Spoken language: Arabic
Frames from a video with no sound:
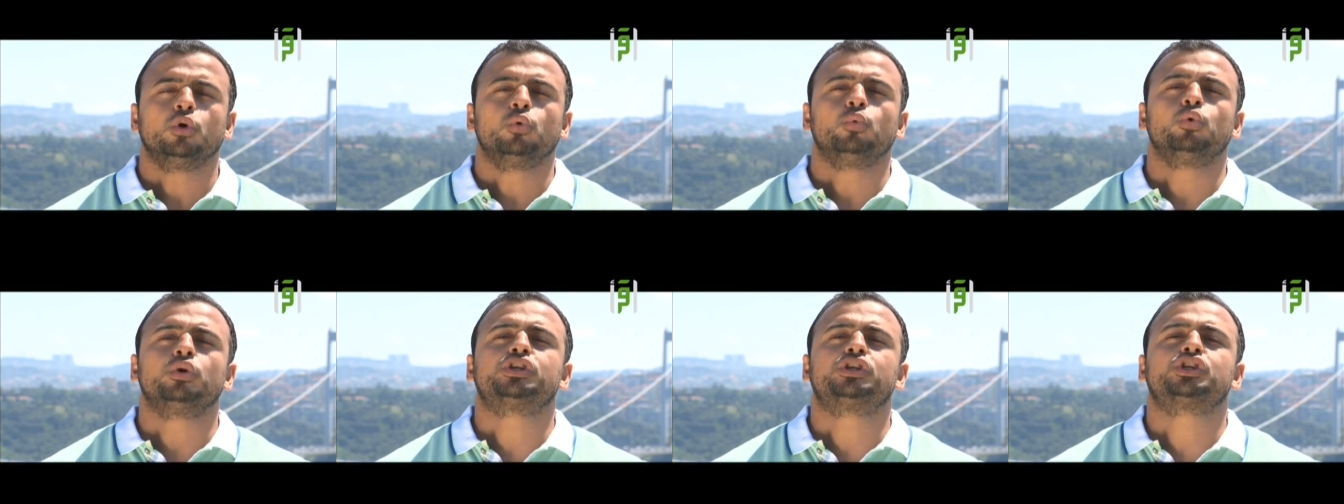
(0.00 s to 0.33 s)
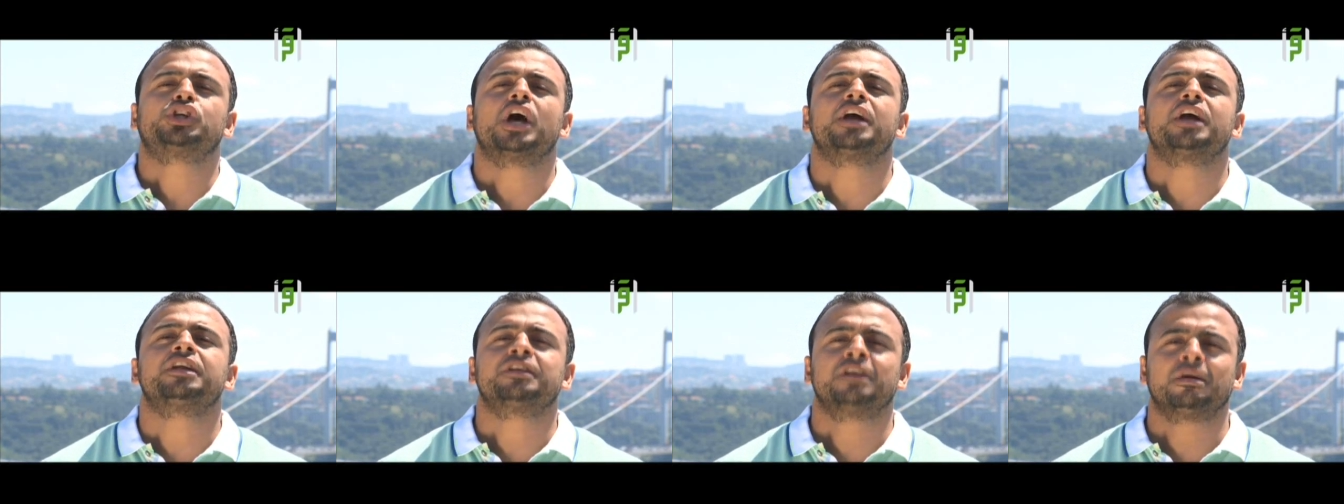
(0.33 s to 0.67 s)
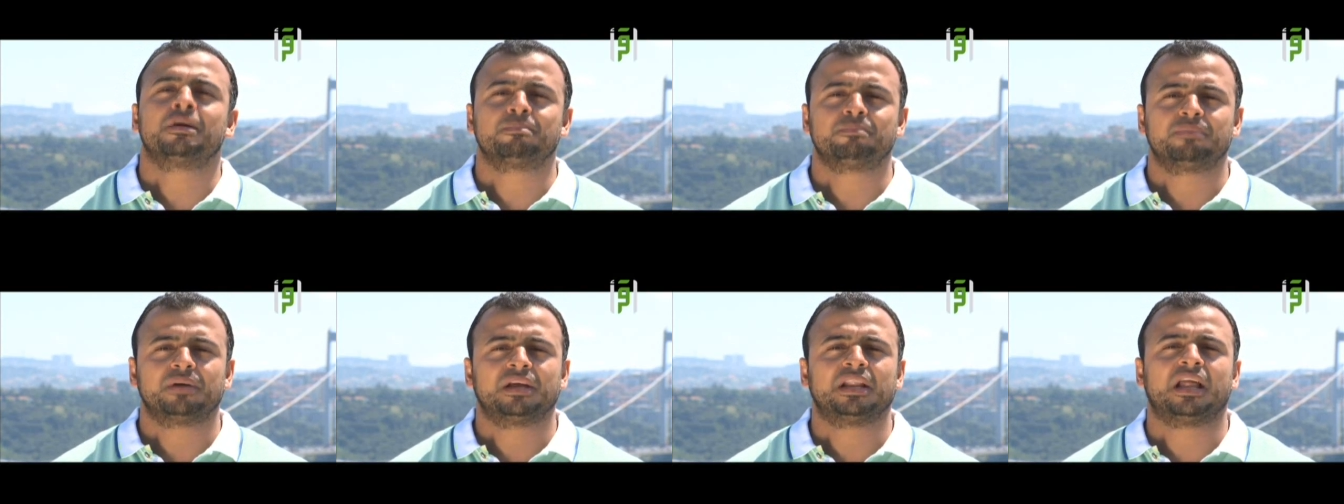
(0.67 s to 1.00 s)

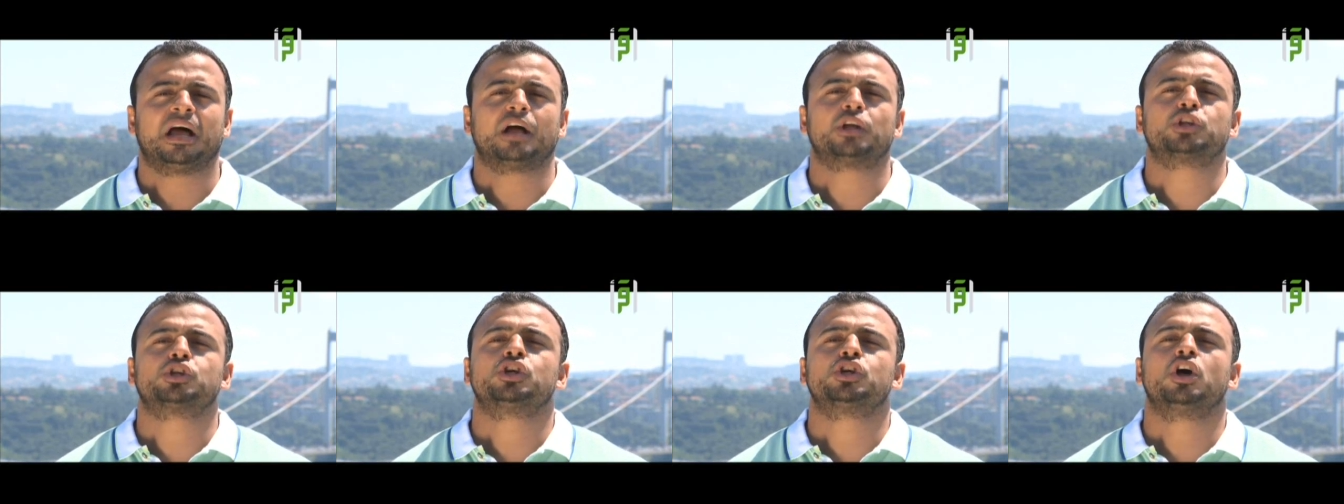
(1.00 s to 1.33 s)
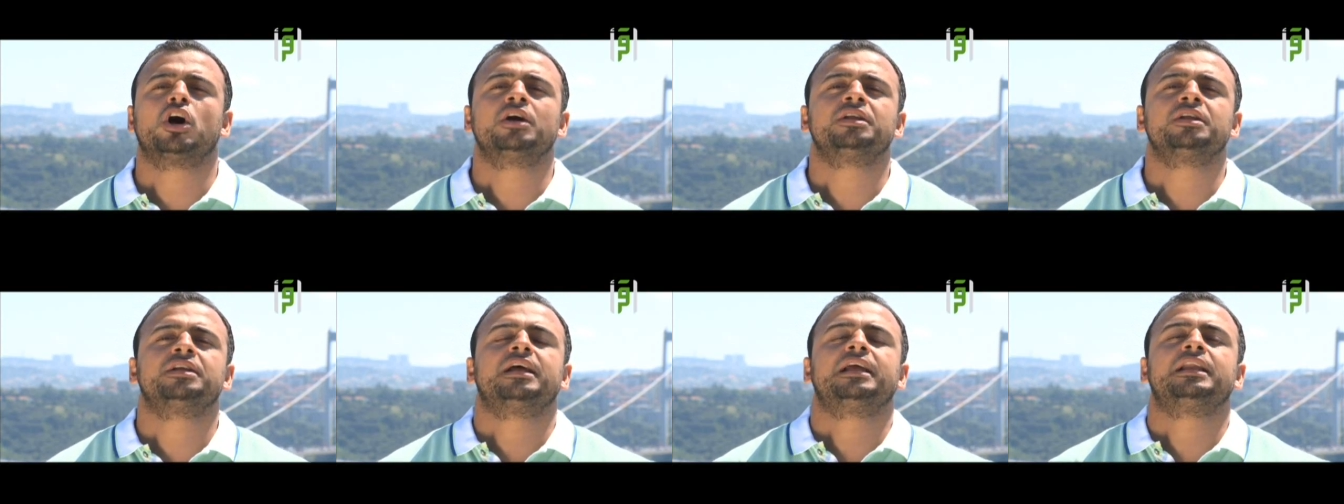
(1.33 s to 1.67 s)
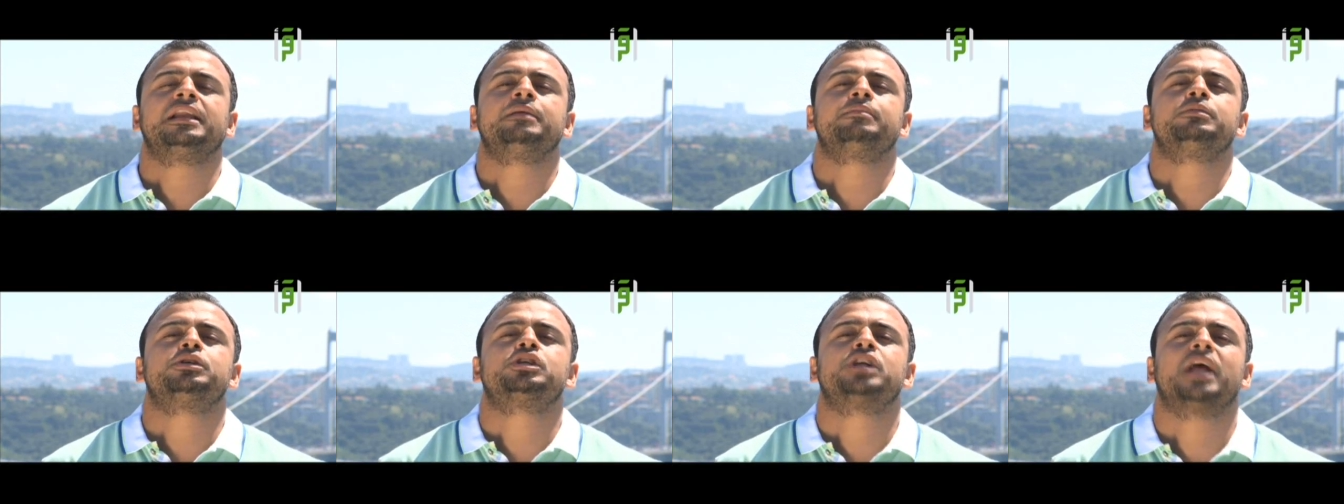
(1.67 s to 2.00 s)
وتشرب العطشان
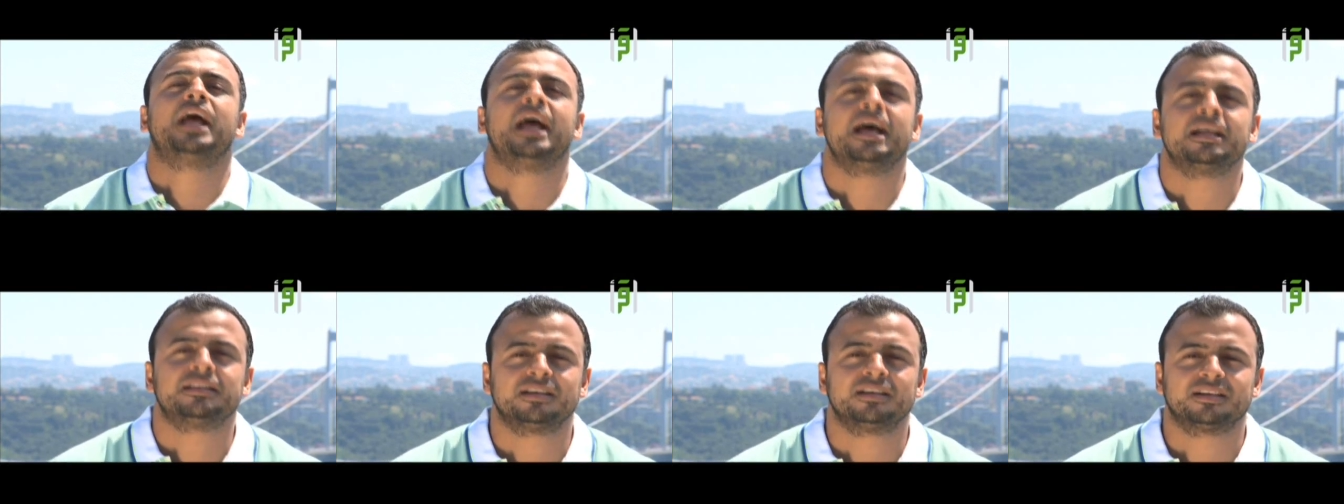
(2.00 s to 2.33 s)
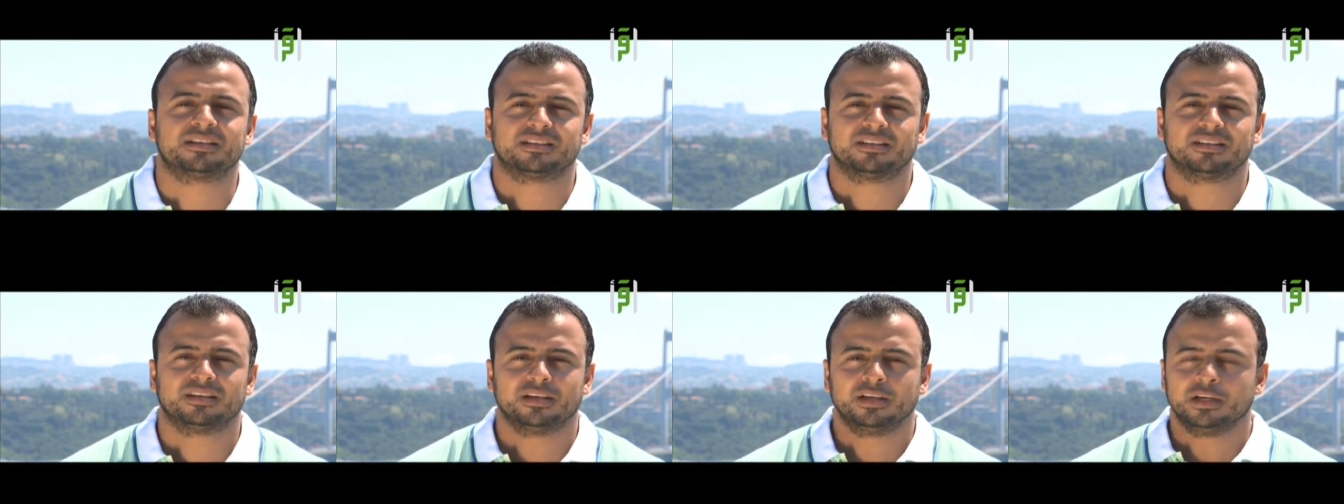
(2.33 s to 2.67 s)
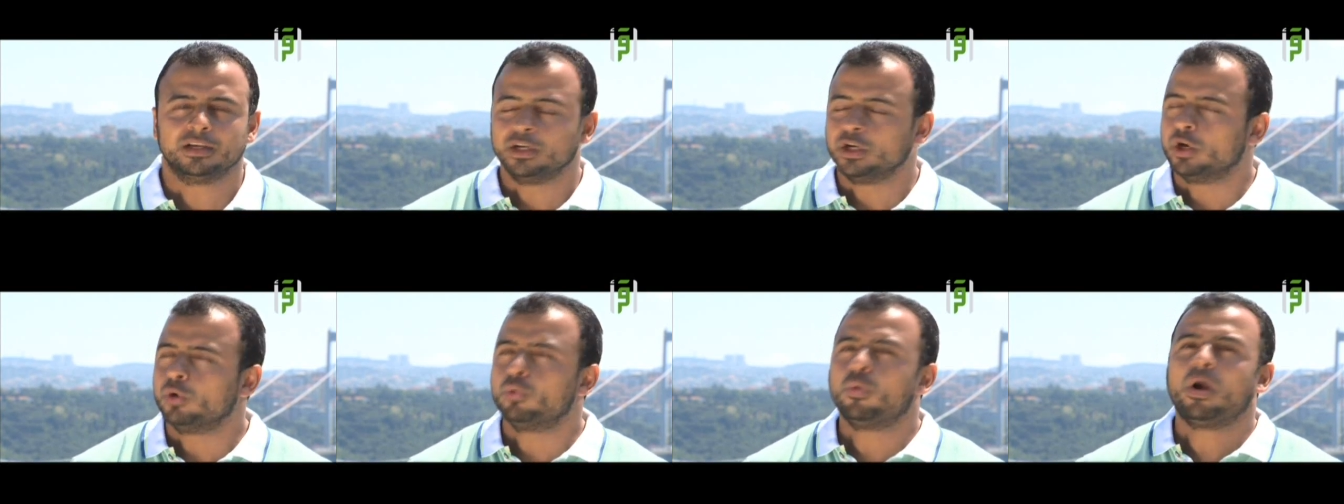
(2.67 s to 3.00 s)
اللي مش قادر
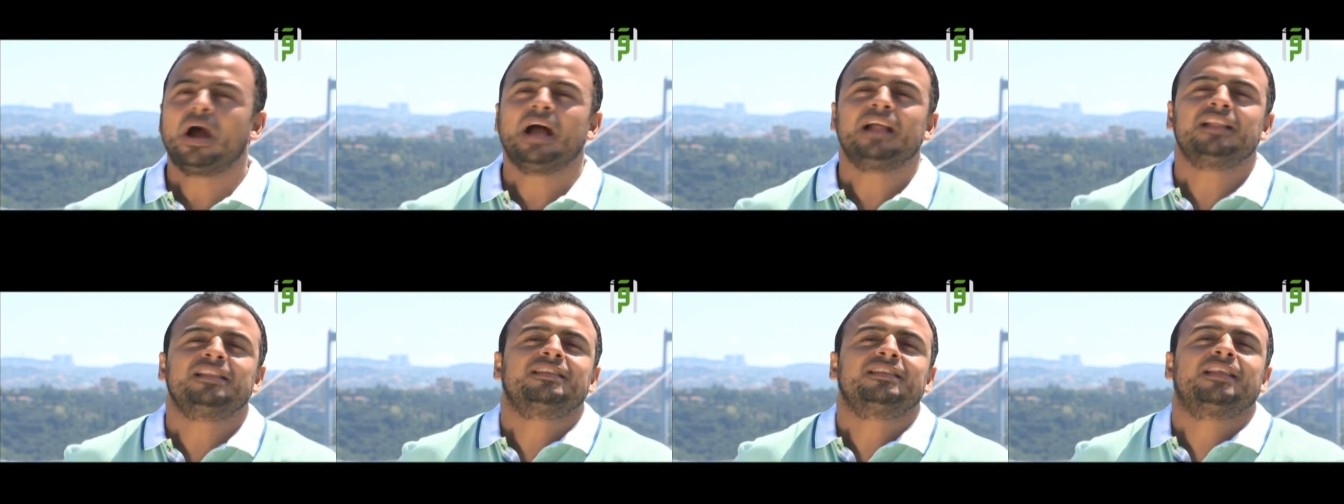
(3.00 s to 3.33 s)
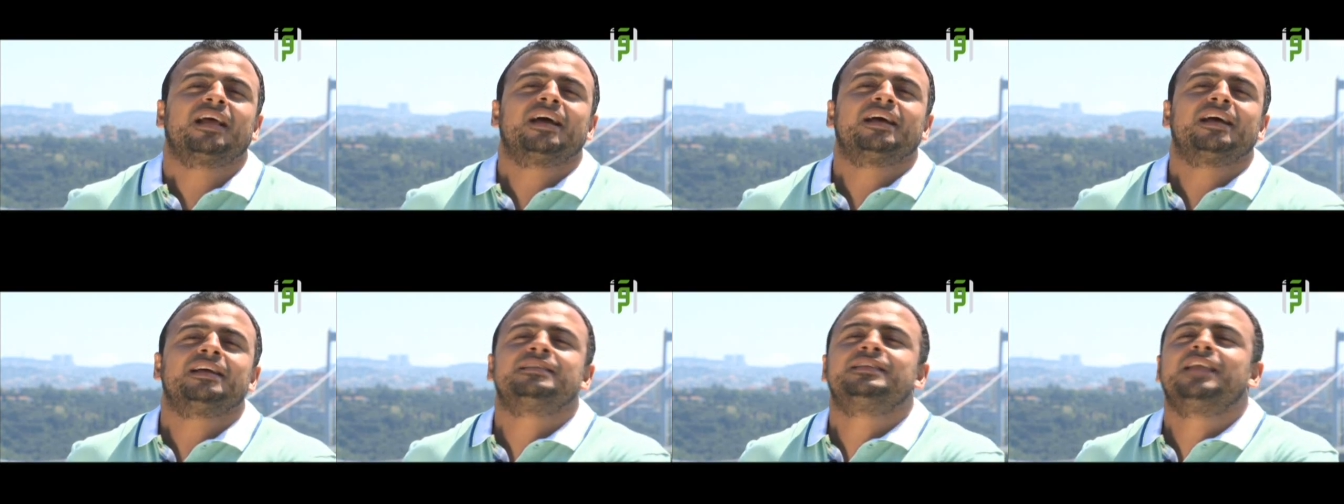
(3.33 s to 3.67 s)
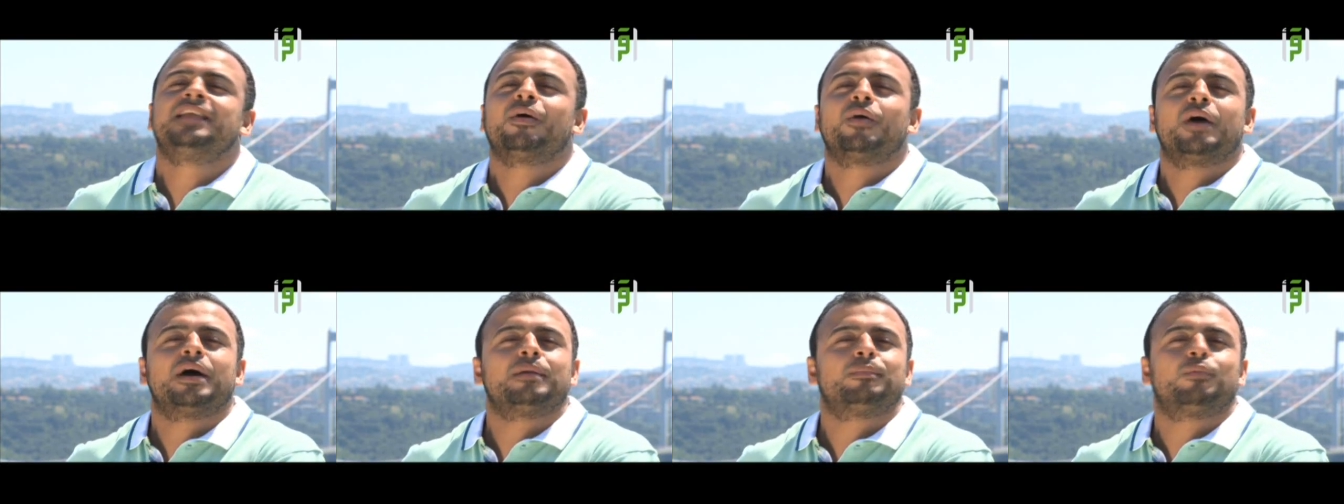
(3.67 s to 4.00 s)
وحتى
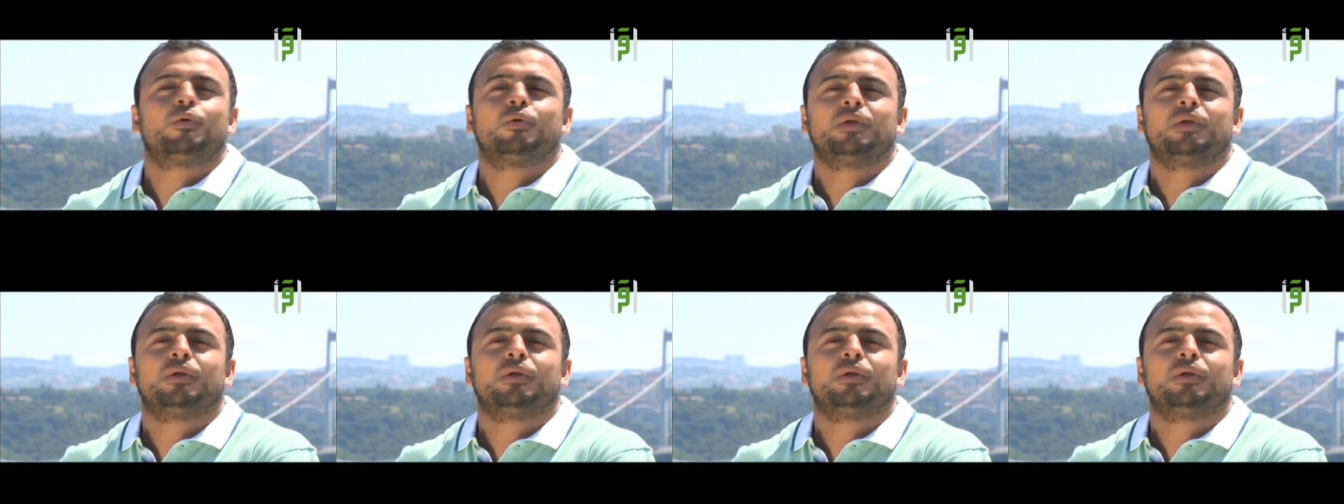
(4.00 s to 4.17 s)
الدواب